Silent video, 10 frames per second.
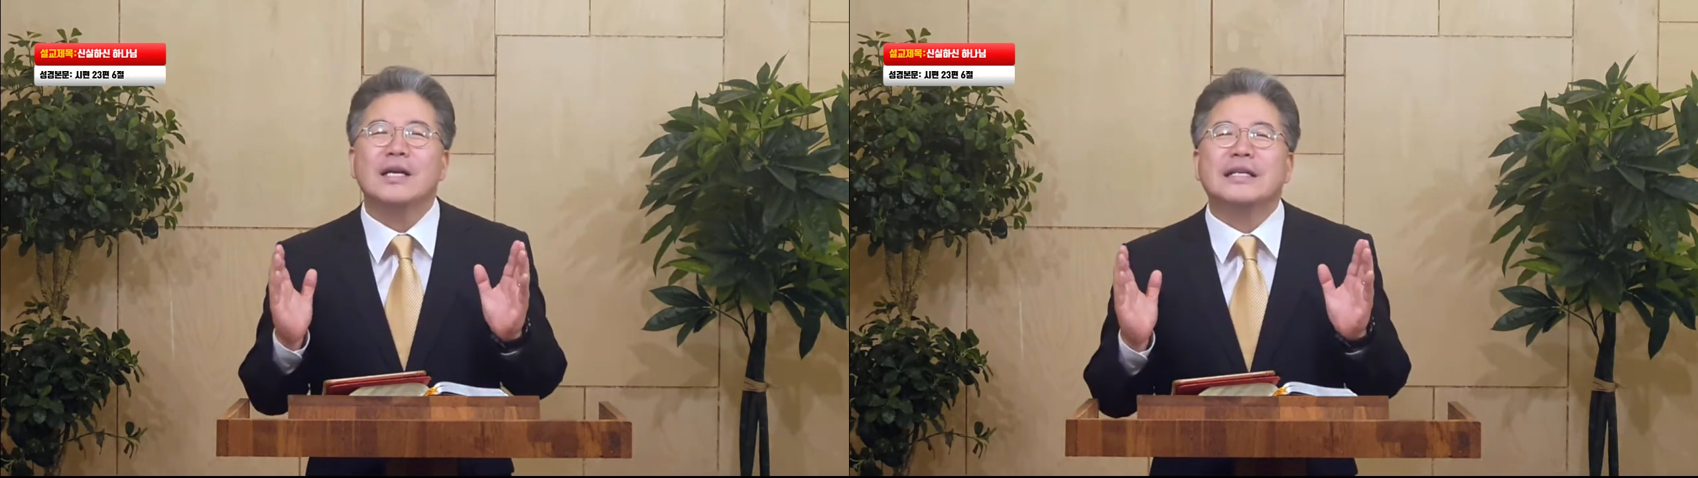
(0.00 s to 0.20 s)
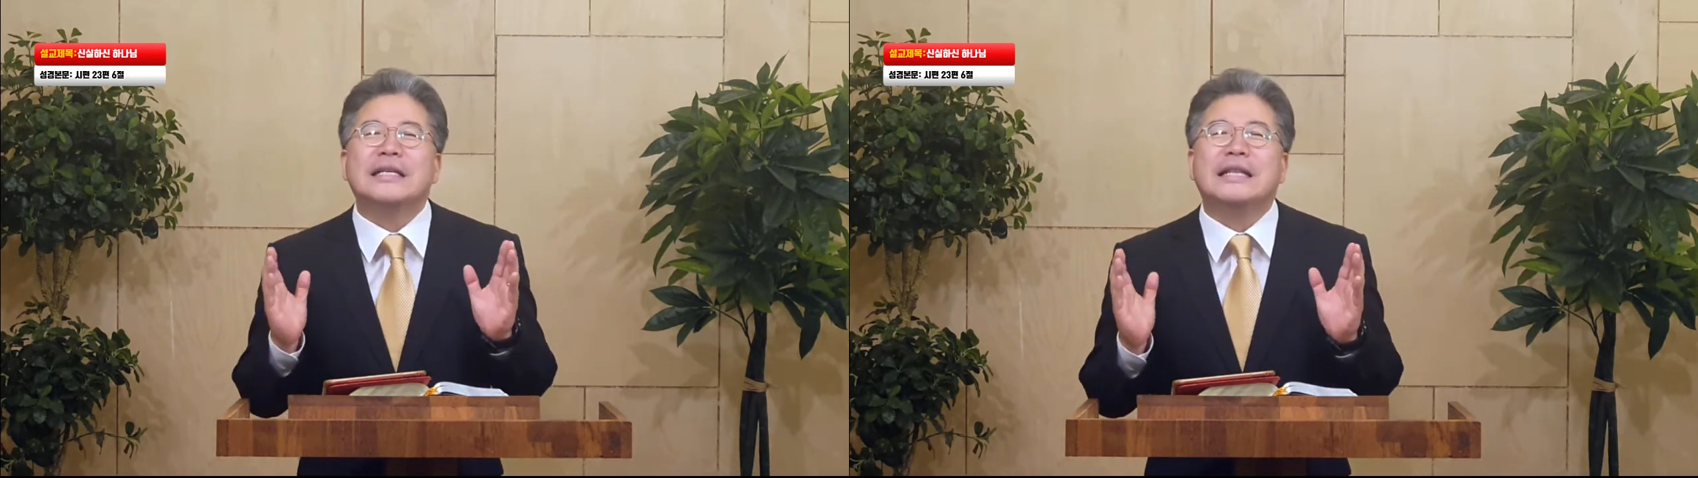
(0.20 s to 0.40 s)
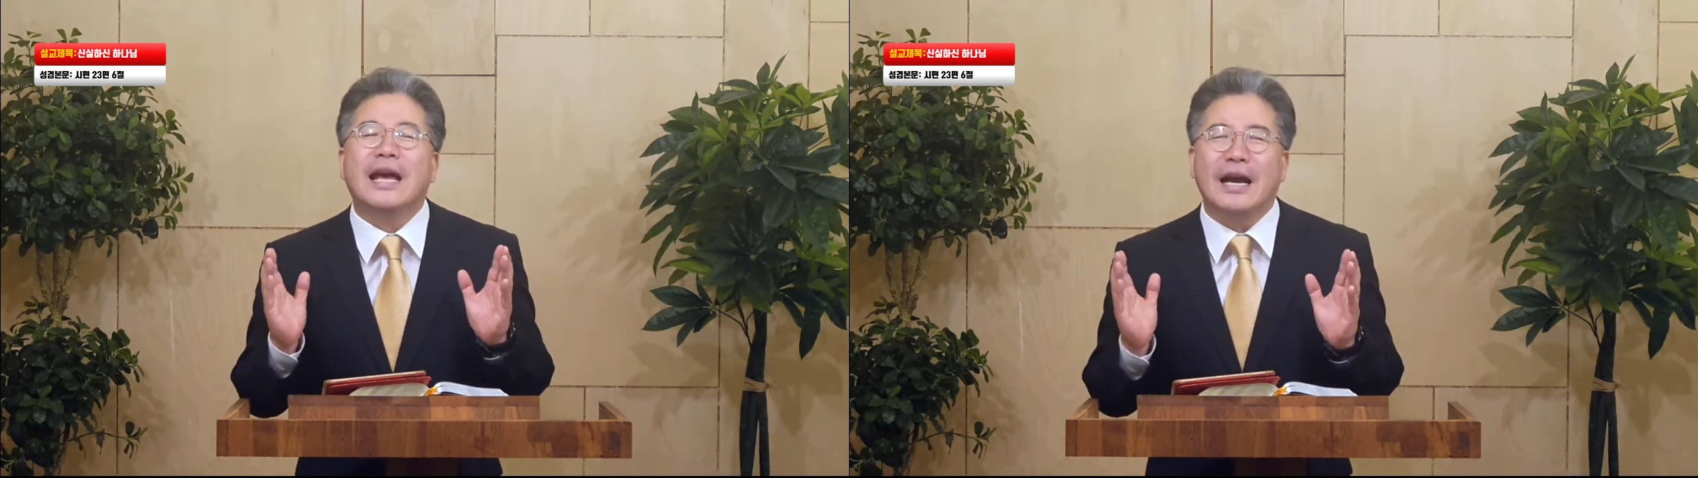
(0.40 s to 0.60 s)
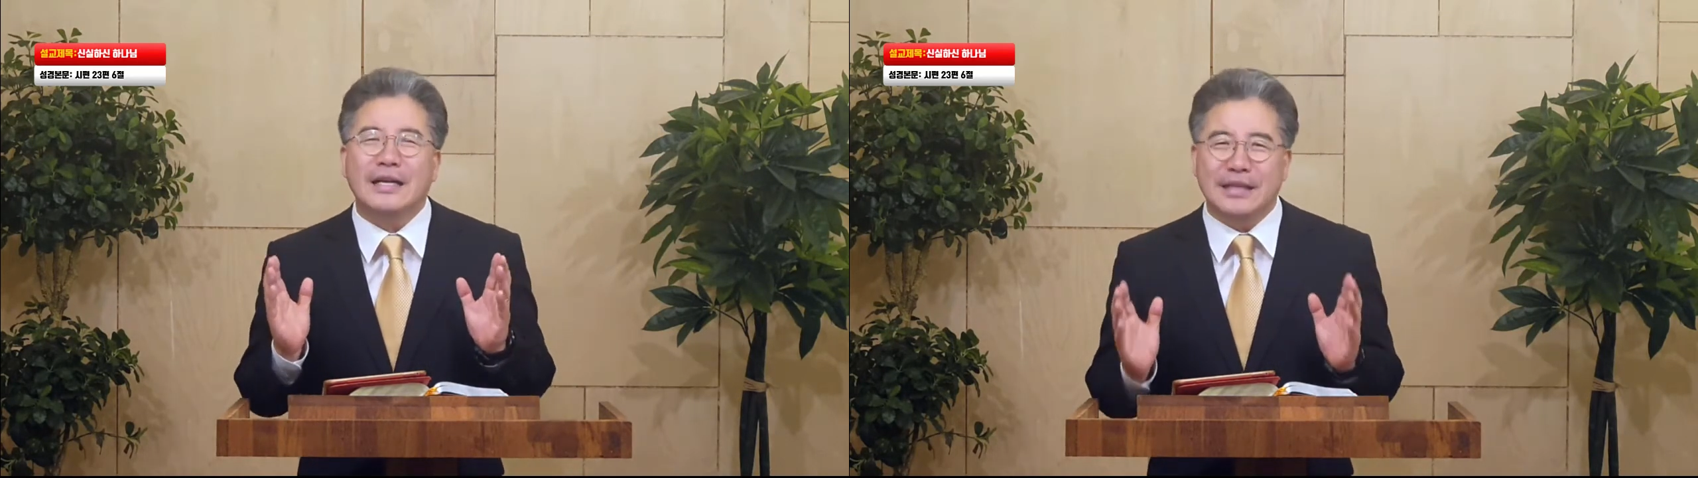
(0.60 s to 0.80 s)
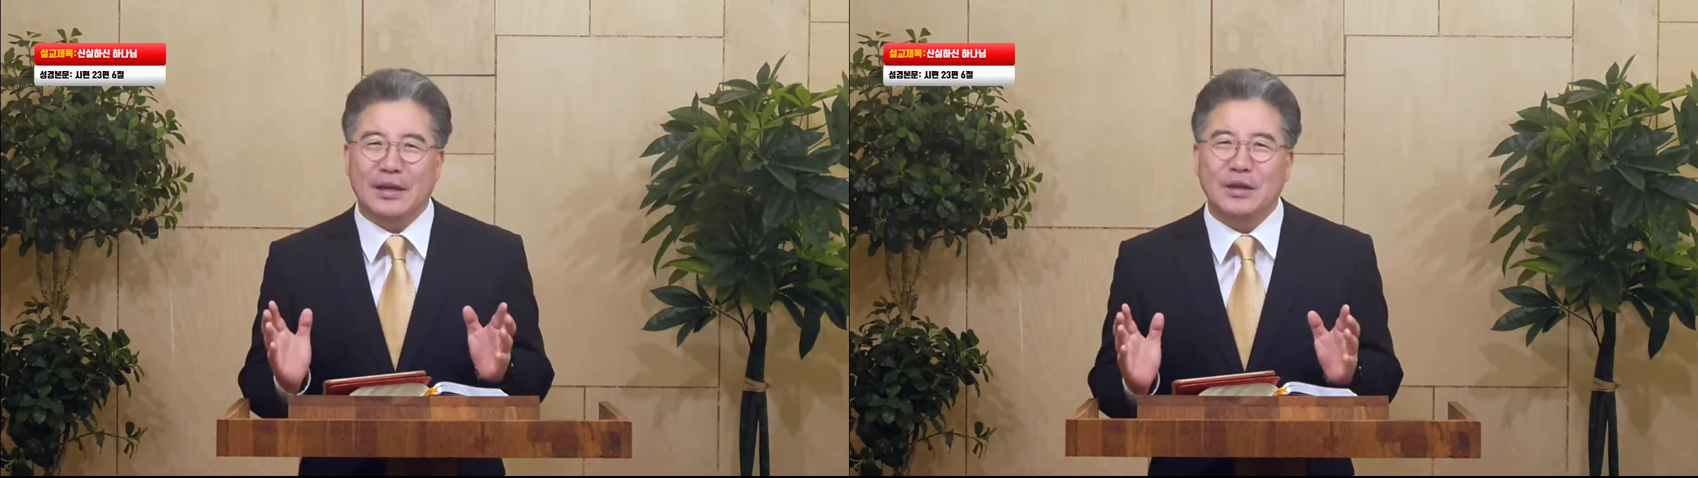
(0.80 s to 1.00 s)
기대가
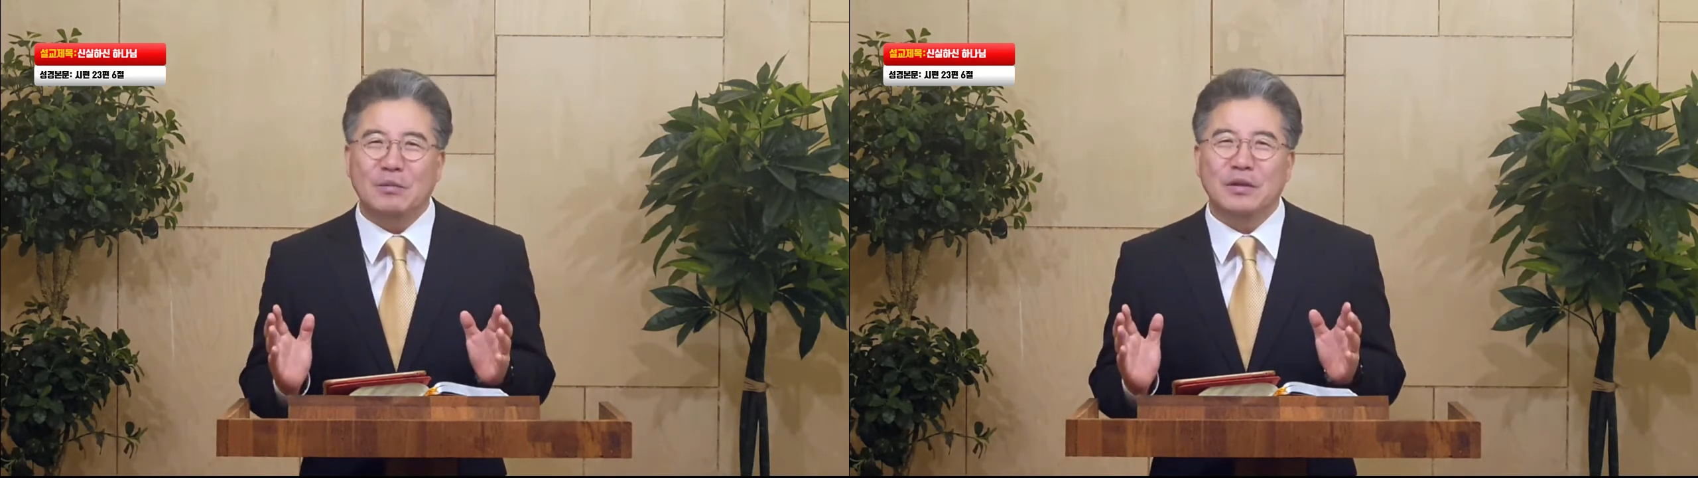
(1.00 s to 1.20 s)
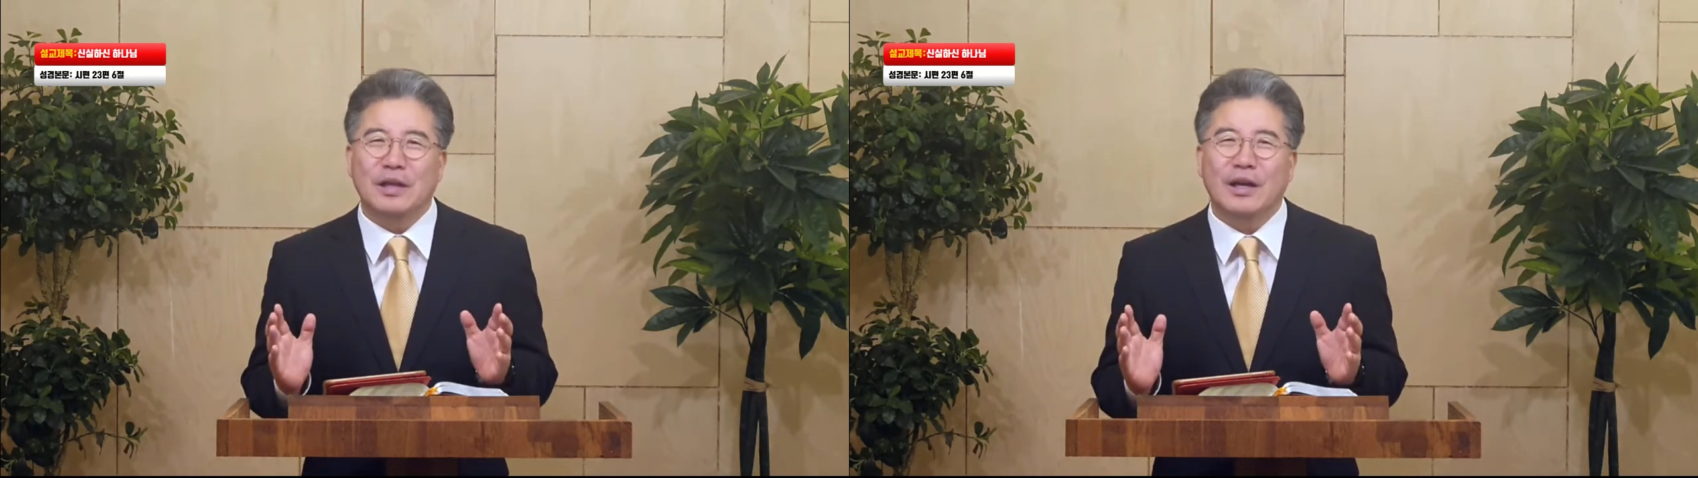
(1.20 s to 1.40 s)
생깁니다.